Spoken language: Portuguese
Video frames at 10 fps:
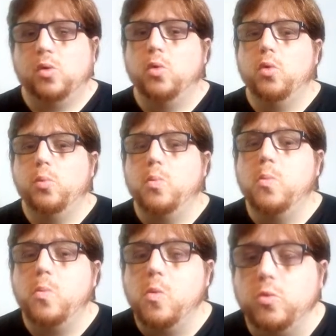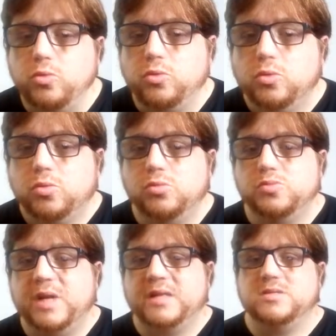O mundo, o
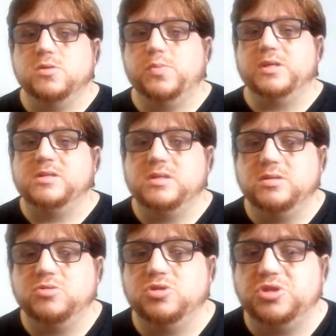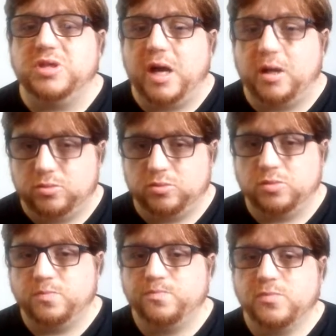Brasil precisam de
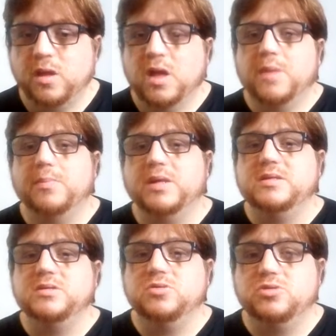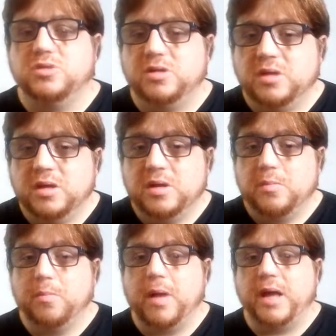diálogo, precisam de
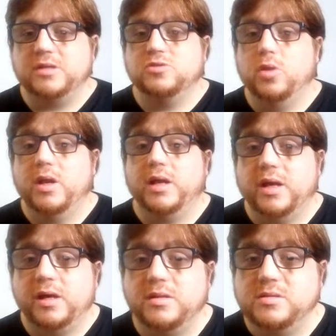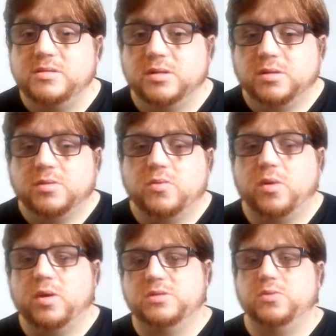mais tolerância
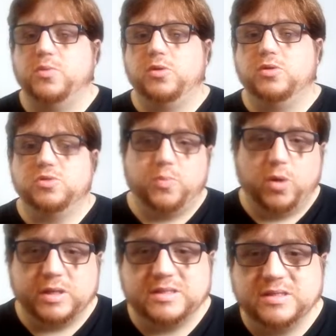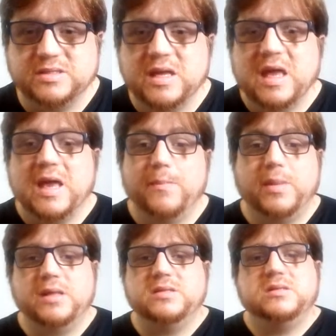com as opiniões opostas,
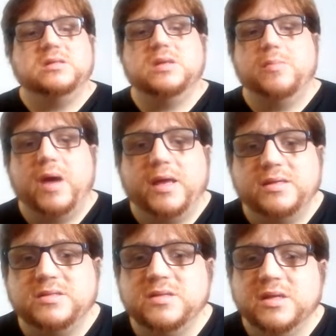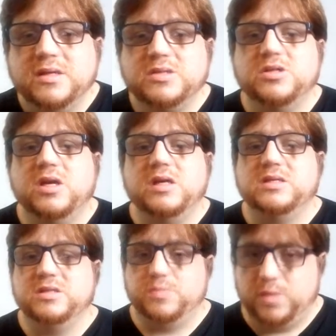precisa mais de
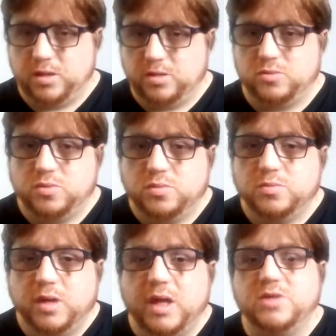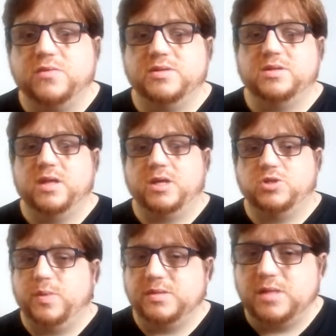respeito, né, a diversidade
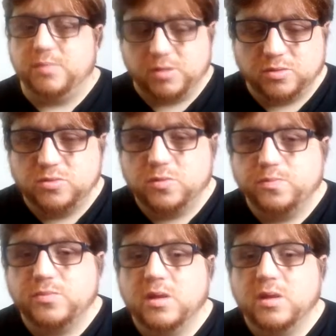de pensamento.